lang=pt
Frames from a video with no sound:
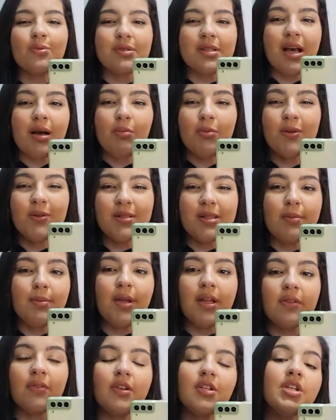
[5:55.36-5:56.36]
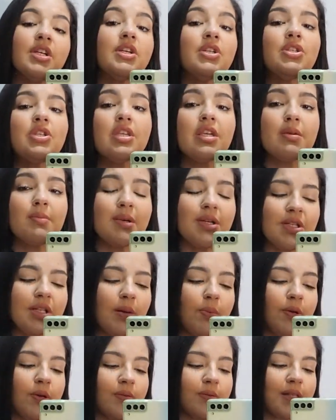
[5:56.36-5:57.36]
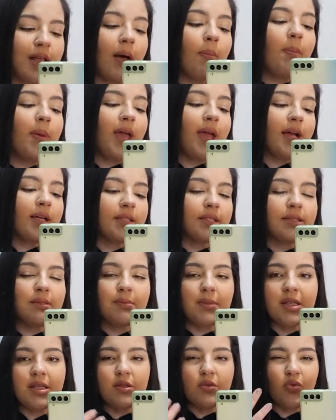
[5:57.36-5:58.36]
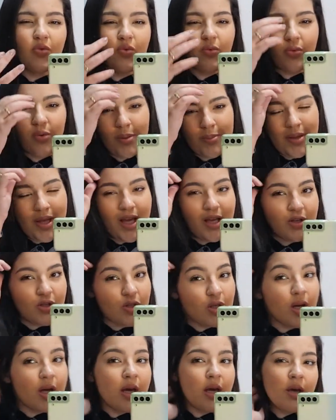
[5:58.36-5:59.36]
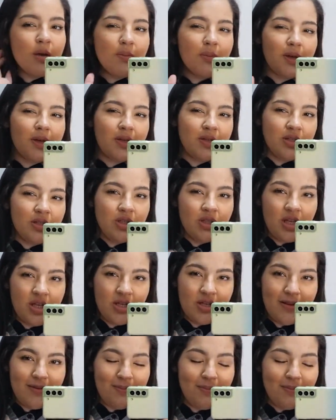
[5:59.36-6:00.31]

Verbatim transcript: usar a blusa bem fechadinha, mas dá pra usar aberta também, se for um ambiente que esteja